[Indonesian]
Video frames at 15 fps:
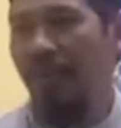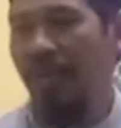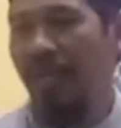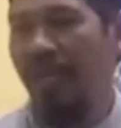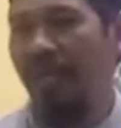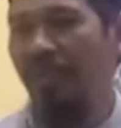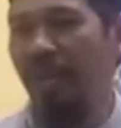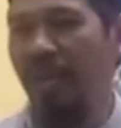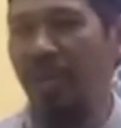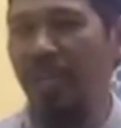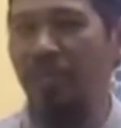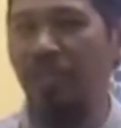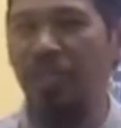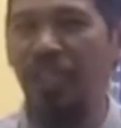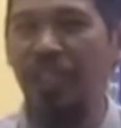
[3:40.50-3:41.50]

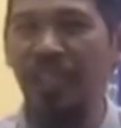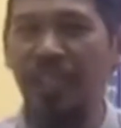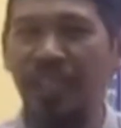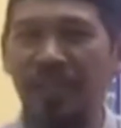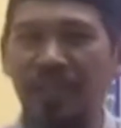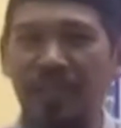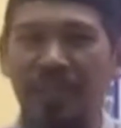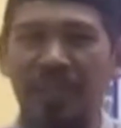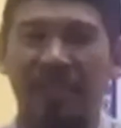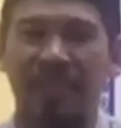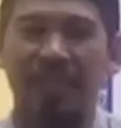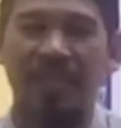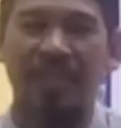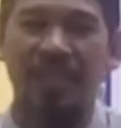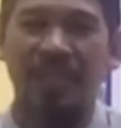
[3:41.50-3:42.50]
Akhbirni bi syai'in
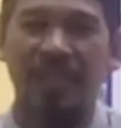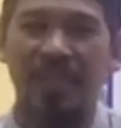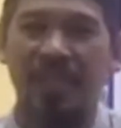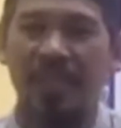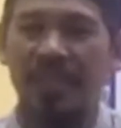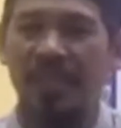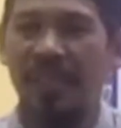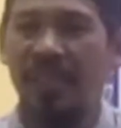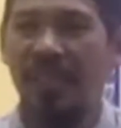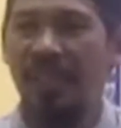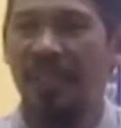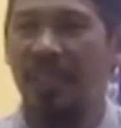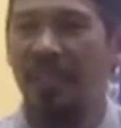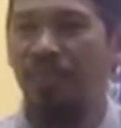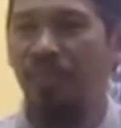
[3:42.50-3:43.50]

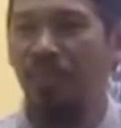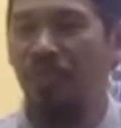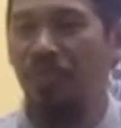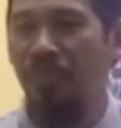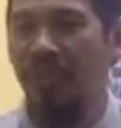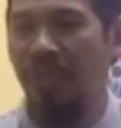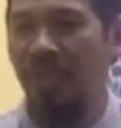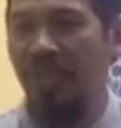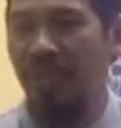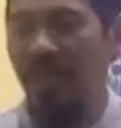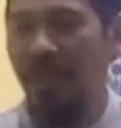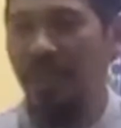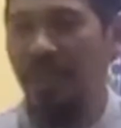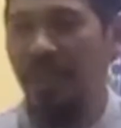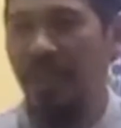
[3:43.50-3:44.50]
atathabbutu
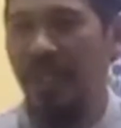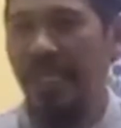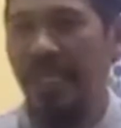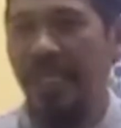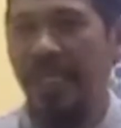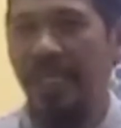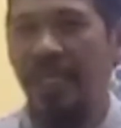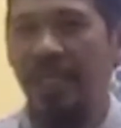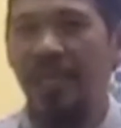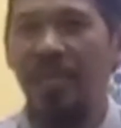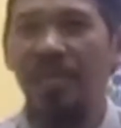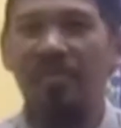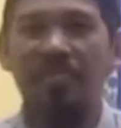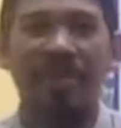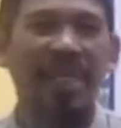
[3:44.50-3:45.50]
bih.
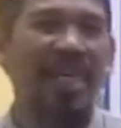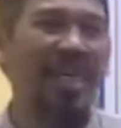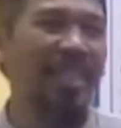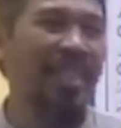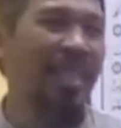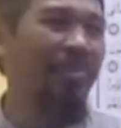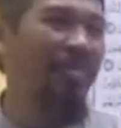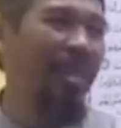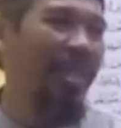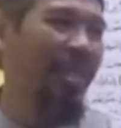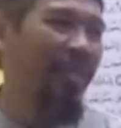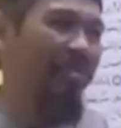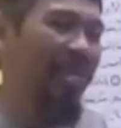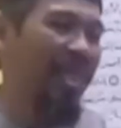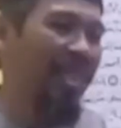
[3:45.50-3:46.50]
Berikan saya
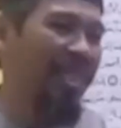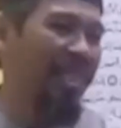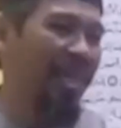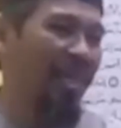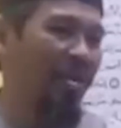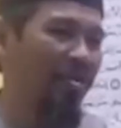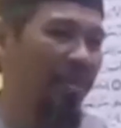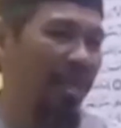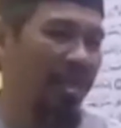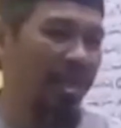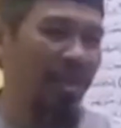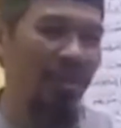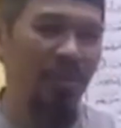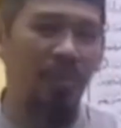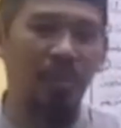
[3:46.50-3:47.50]
berita, berikan saya khabar
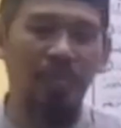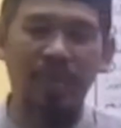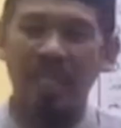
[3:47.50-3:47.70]
ya Rasulullah.